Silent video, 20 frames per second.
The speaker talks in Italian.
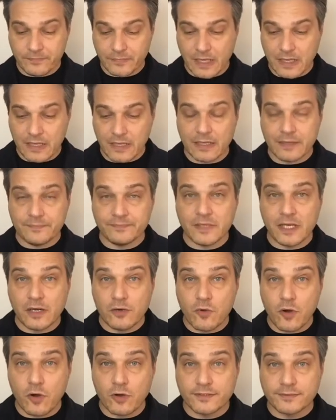Eh, del,
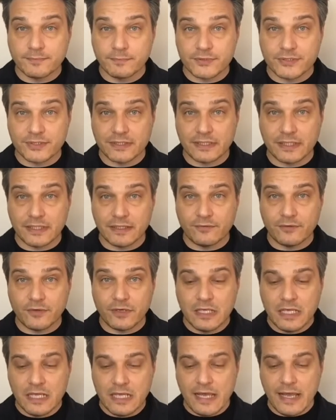luogo espositivo.
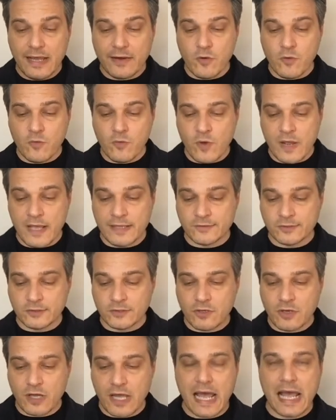Ecco,
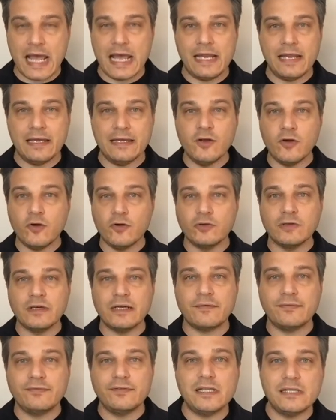questa è
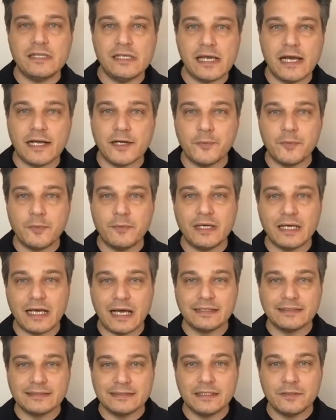l'iconografia di Jacopo
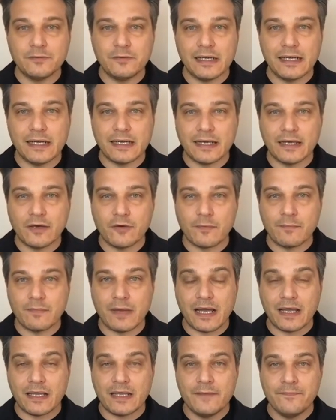Benassi, quella che
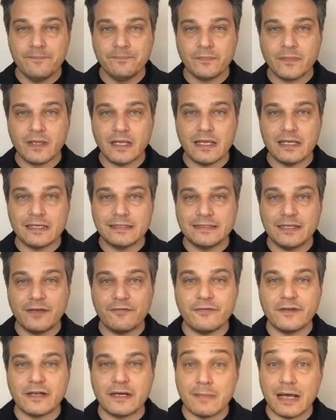ormai eh, si è
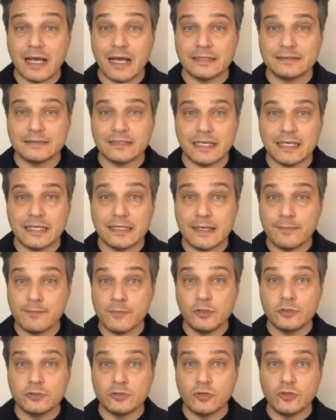affermata ed è
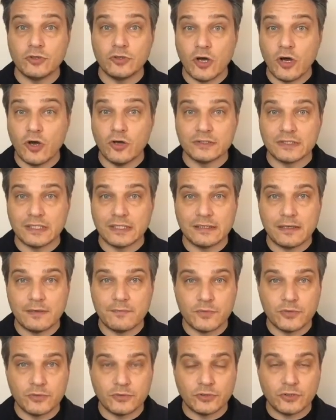molto nota nel
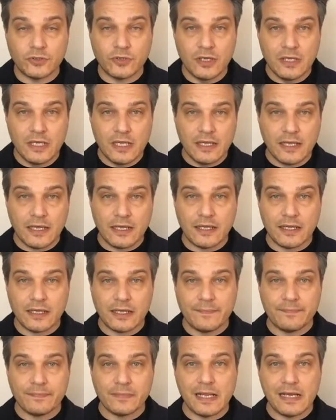mondo eh,
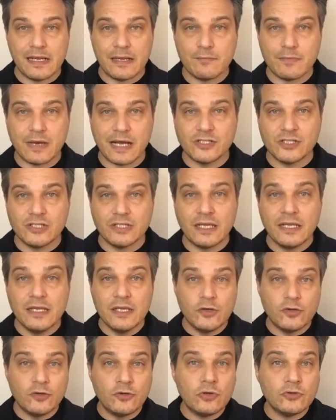dell'immagine,
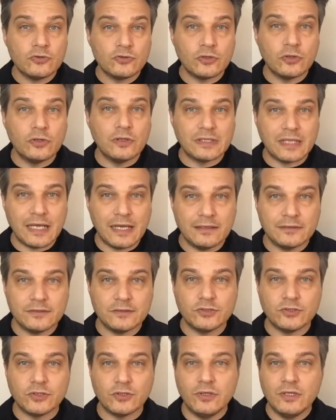non
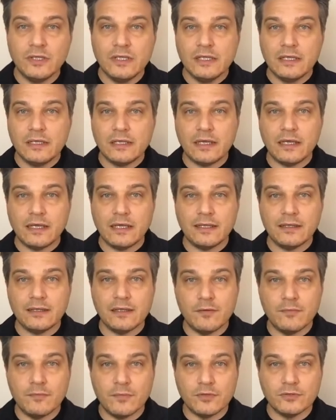soltanto eh,
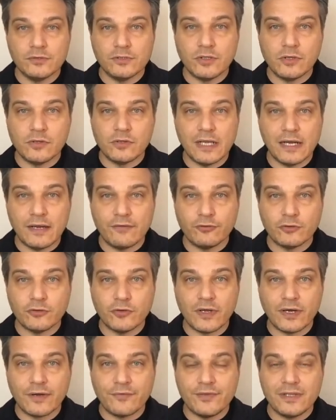nel mondo della
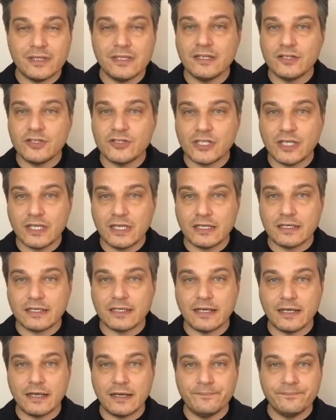fotografia di
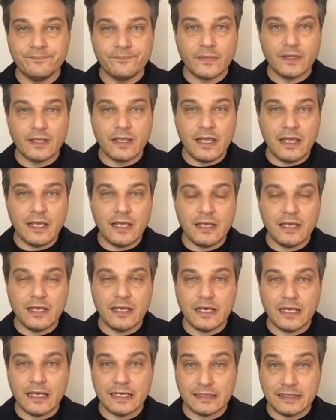ricerca e
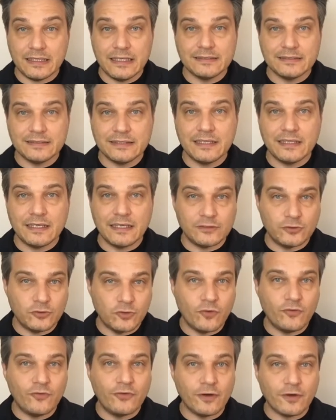eh, artistica,
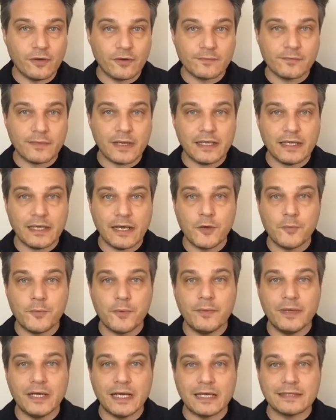dove ormai Jacopo
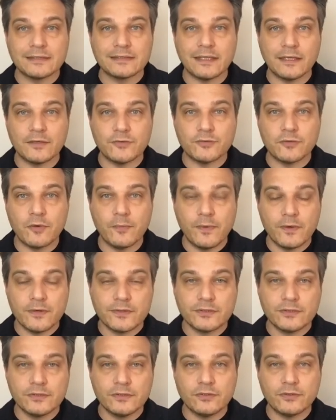Benassi ha un suo
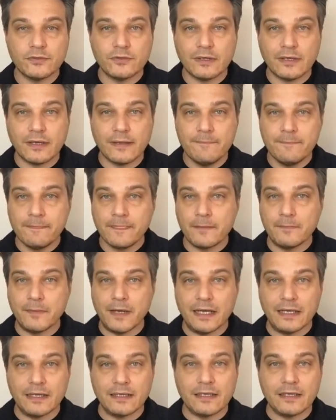posto d'onore, ma
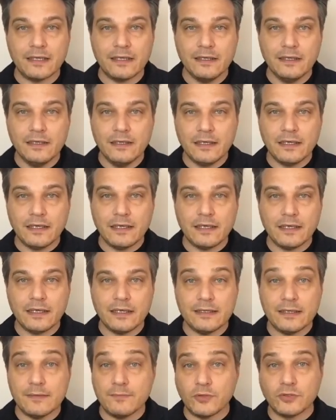anche eh,
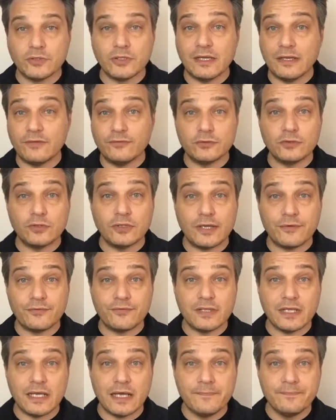nel mondo della
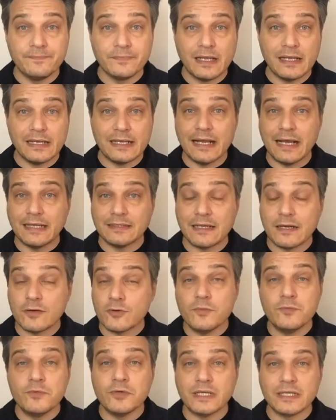fotografia legata alla
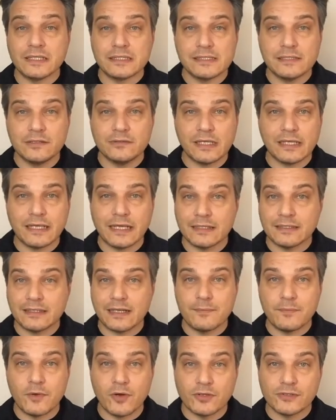comunicazione, legata alla
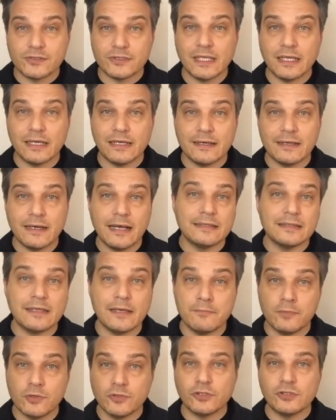moda, legata al
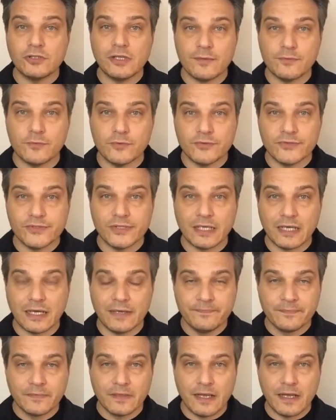mondo della
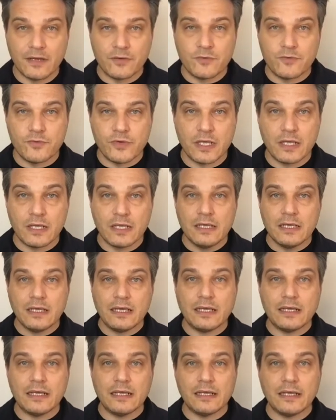musica a cui
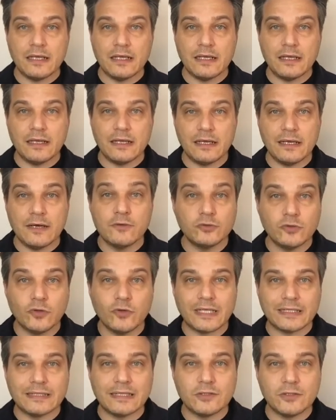eh,
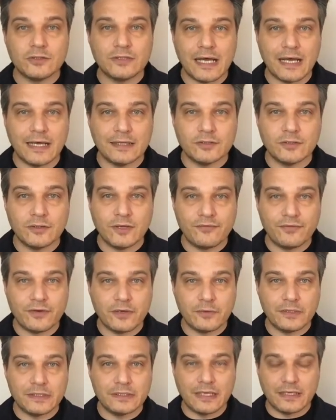l'autore ha dato tanto e ha
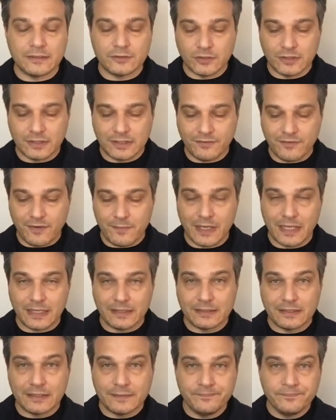frequentato
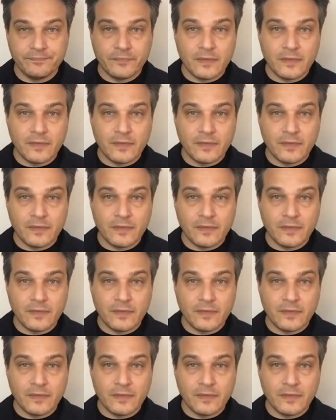attivamente.